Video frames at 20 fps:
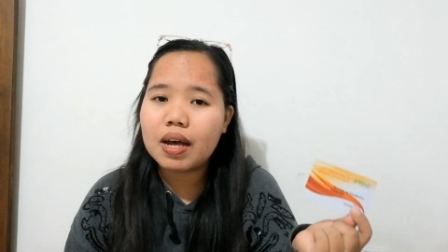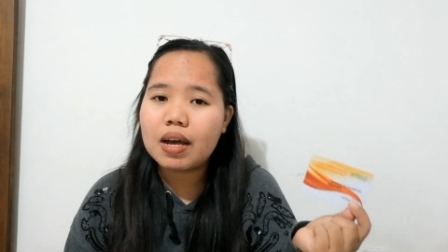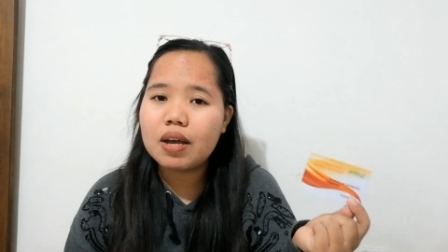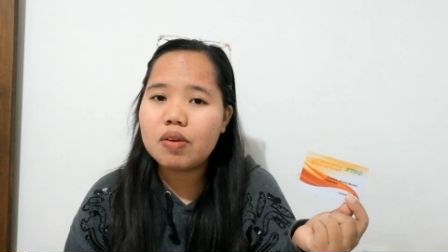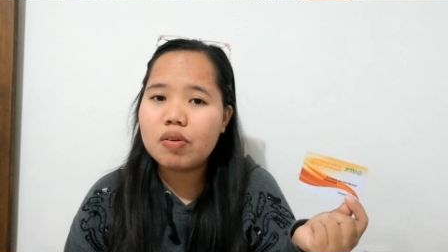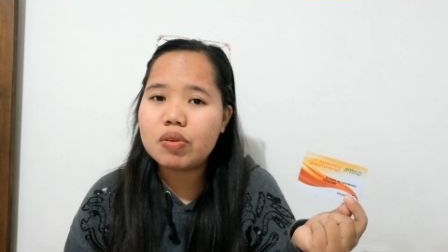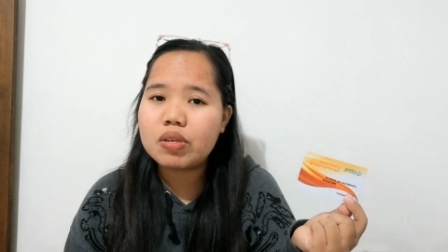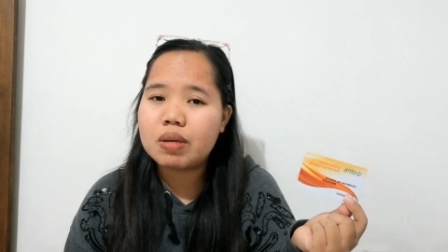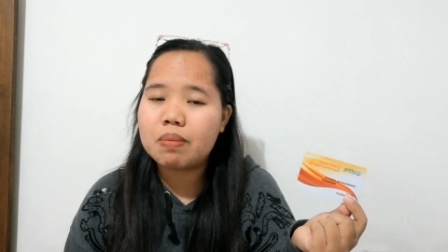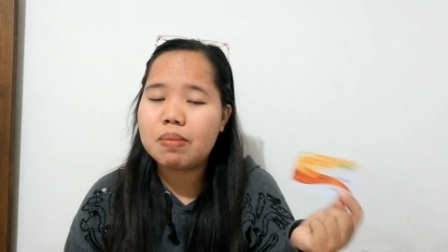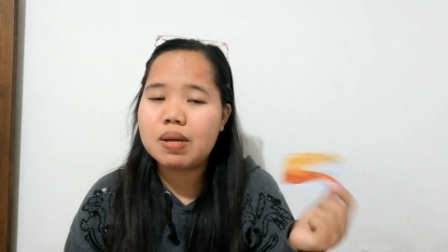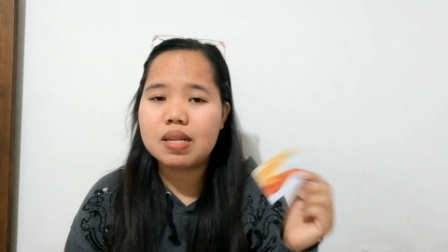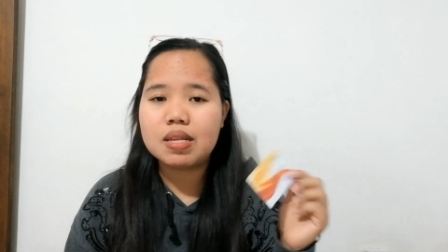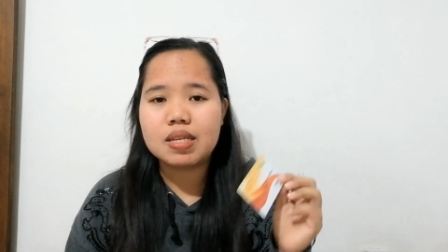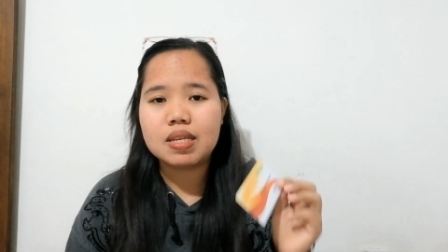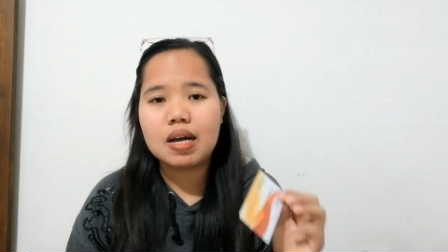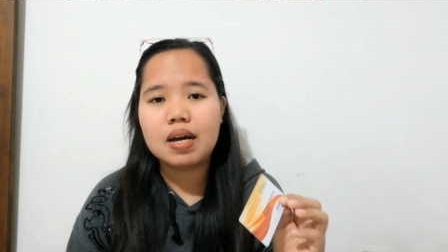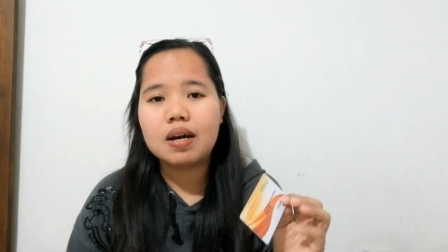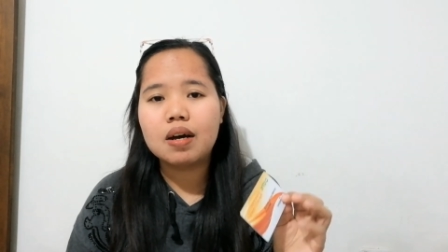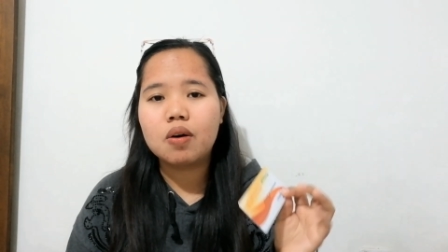na kayo sa
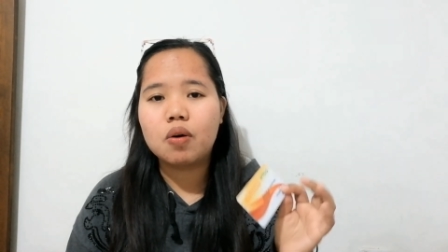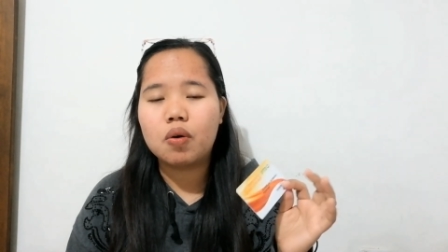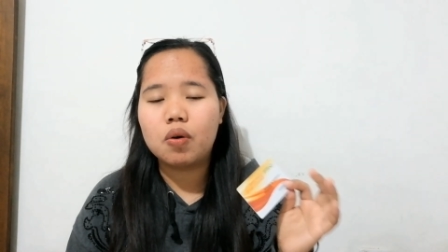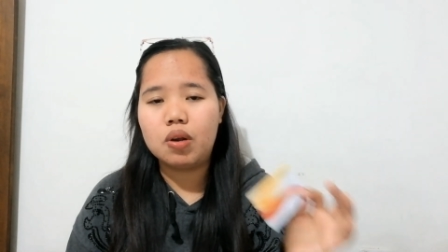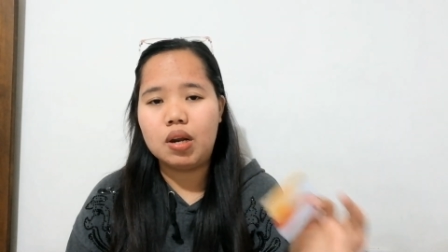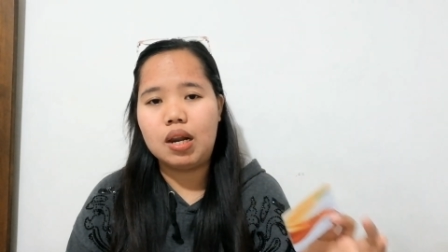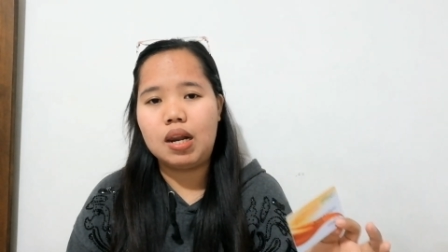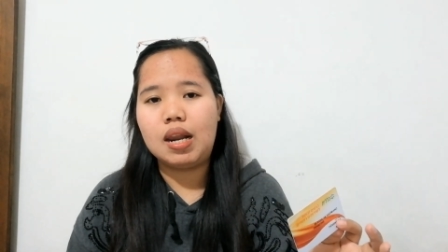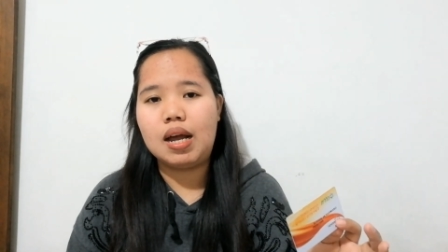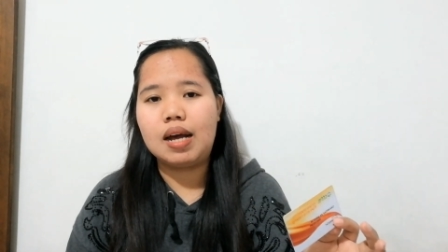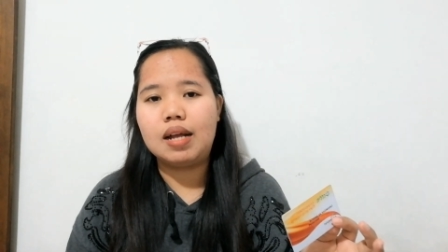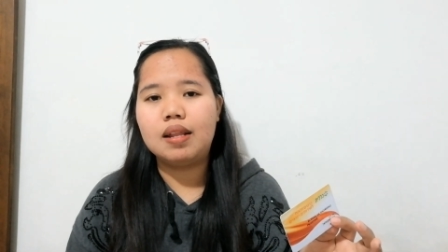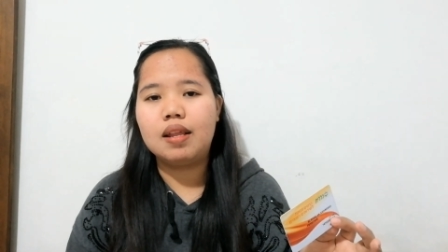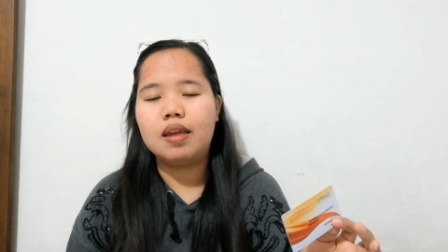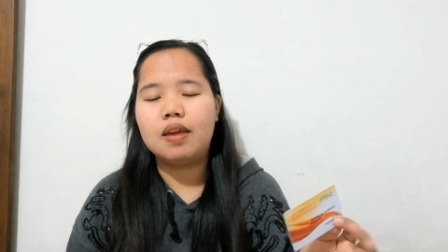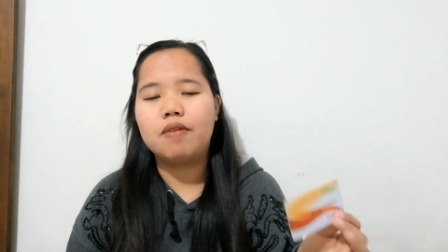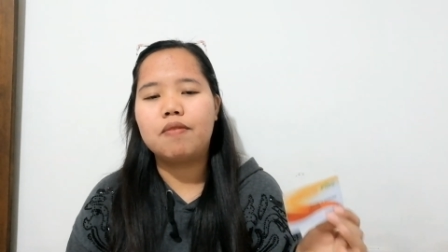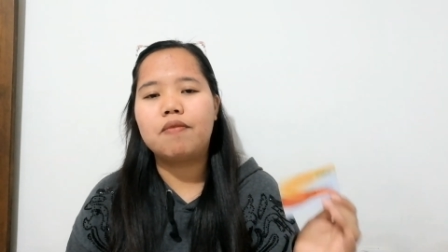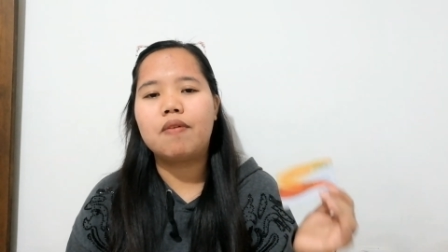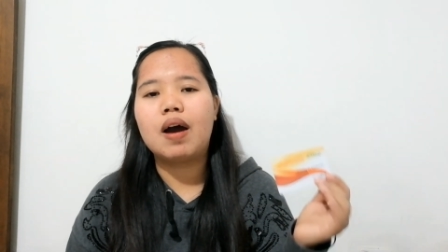bansang Holy
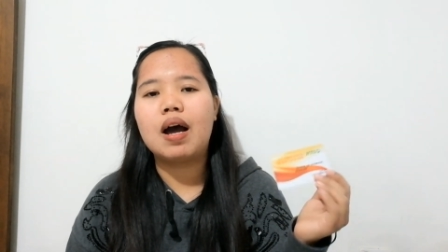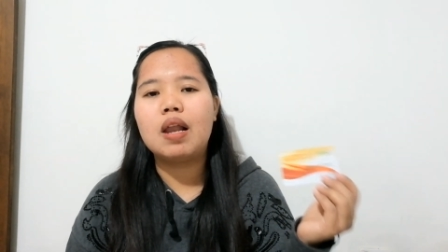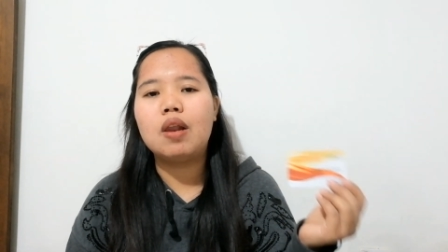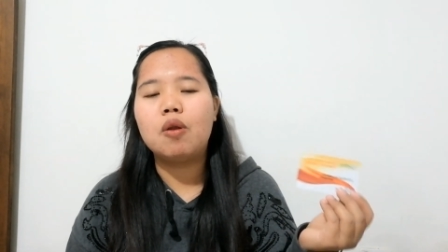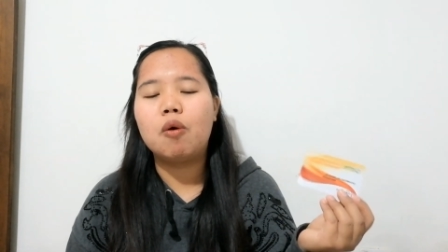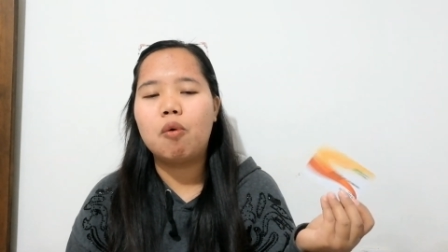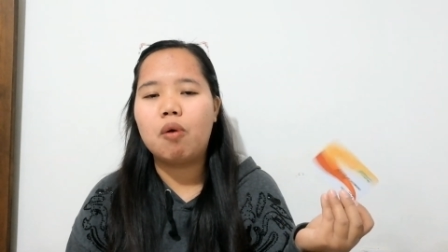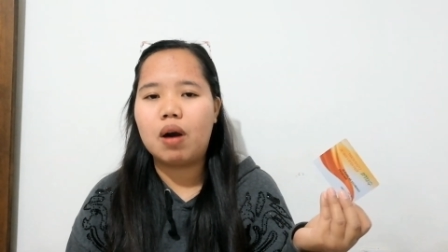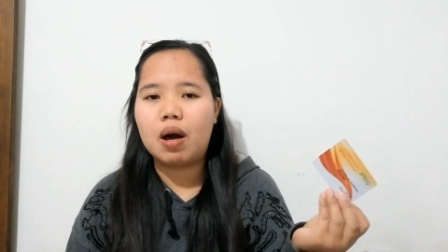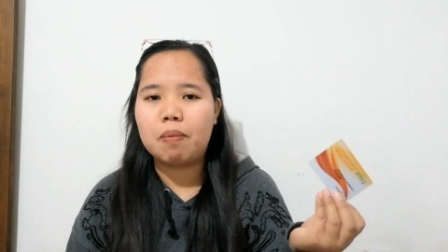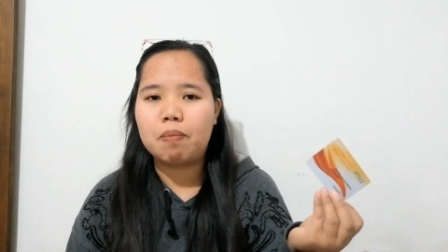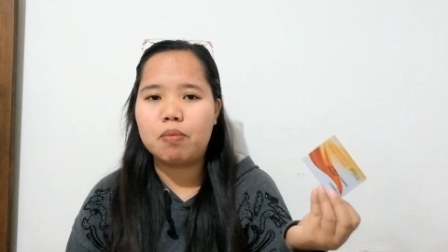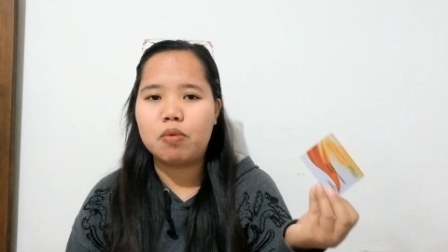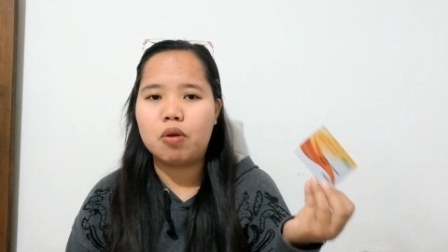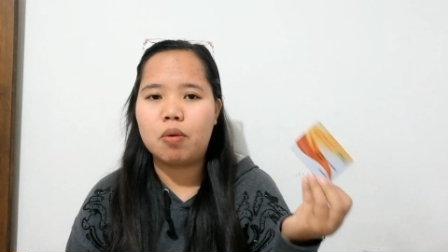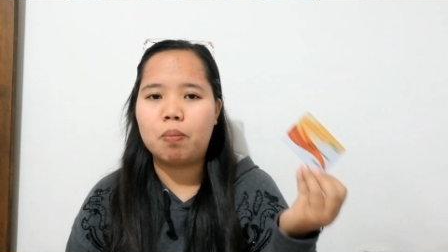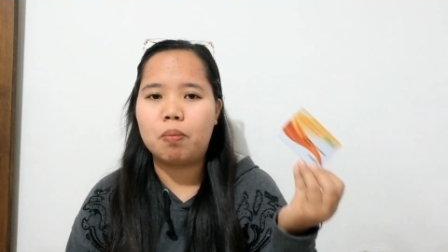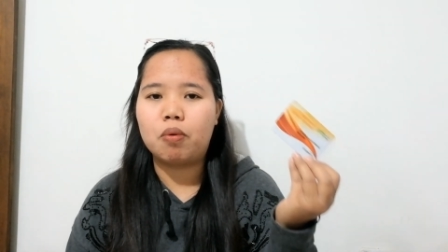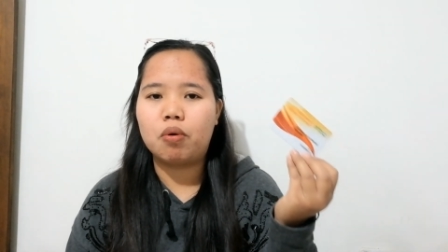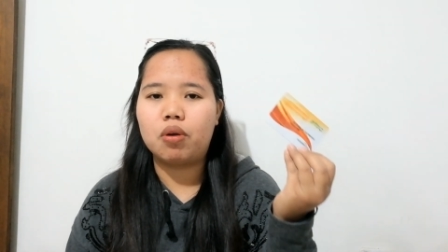Land, i-follow up
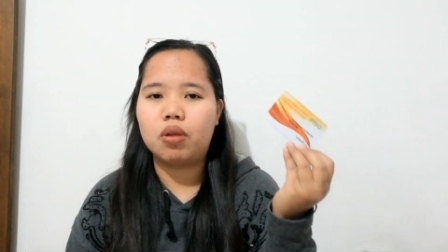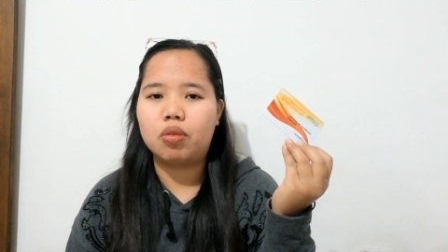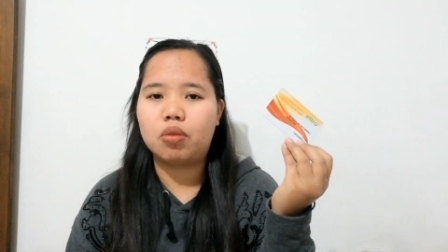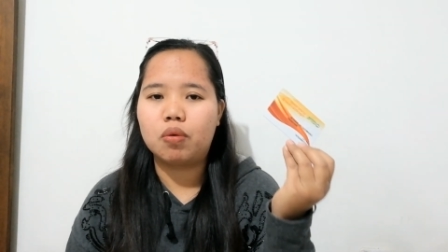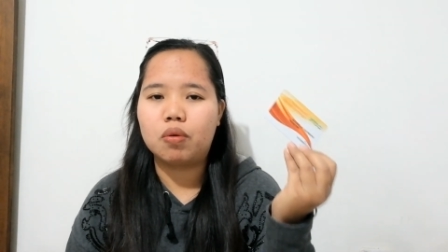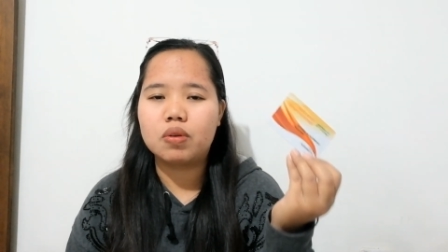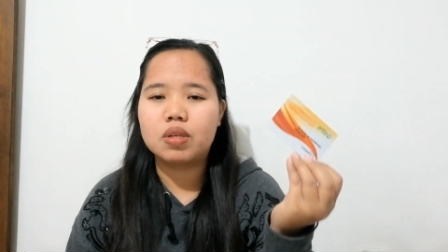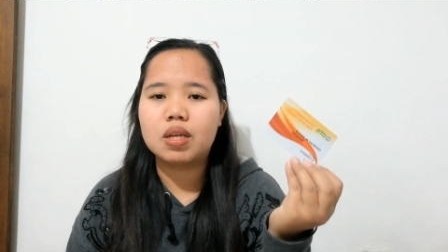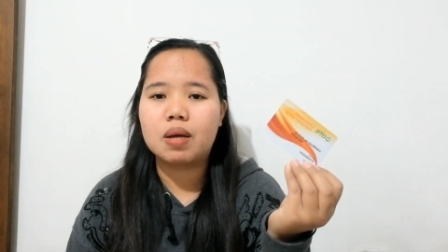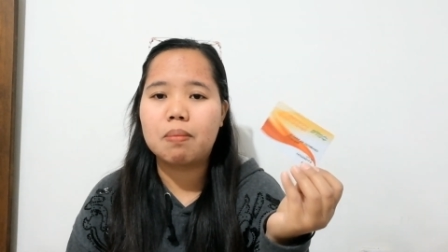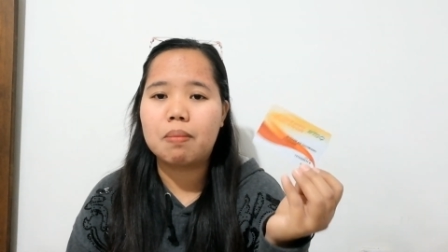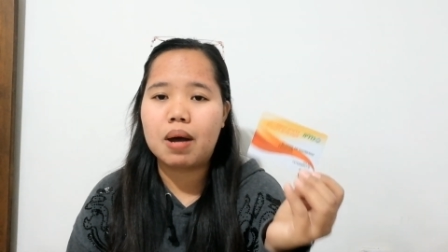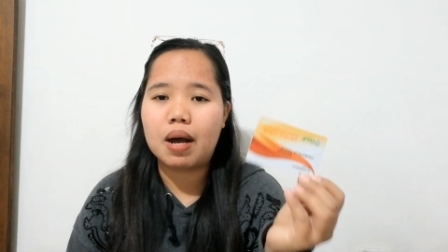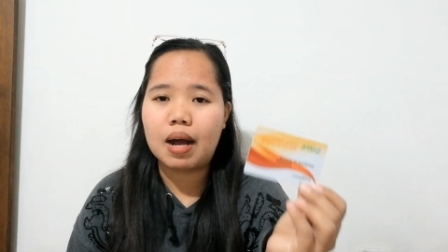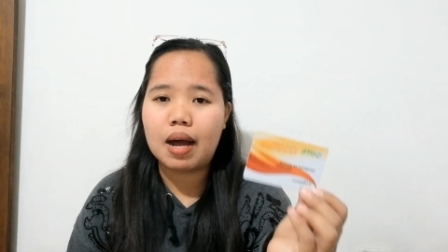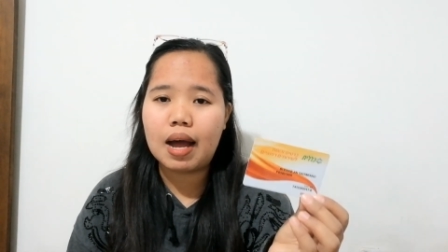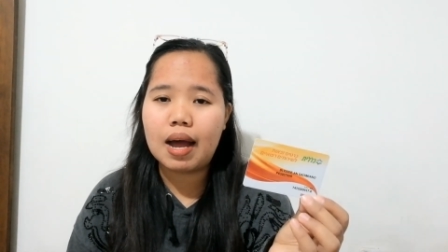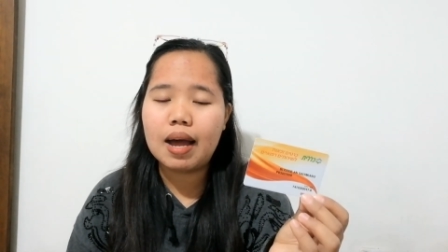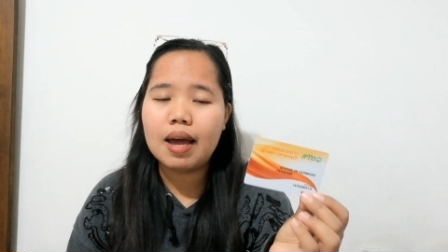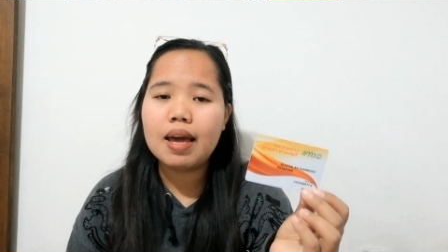nyo po ito sa
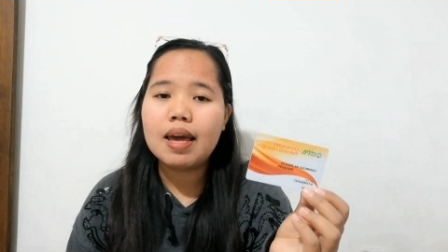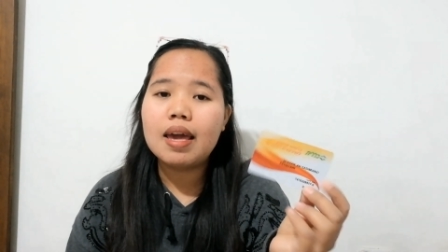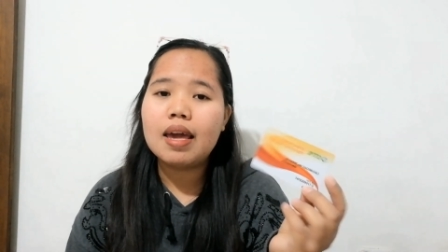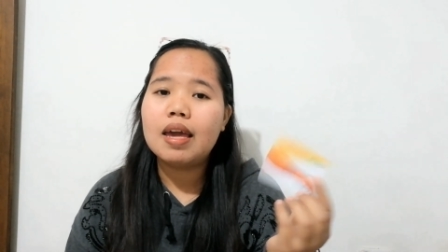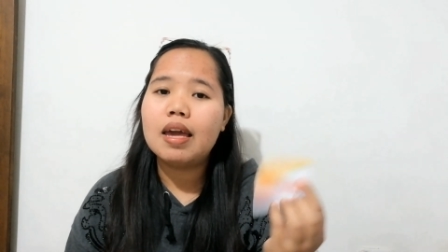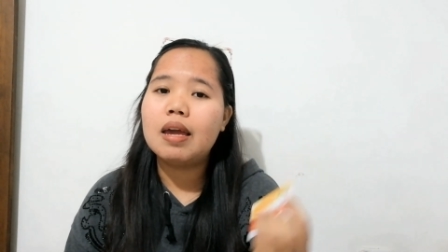mga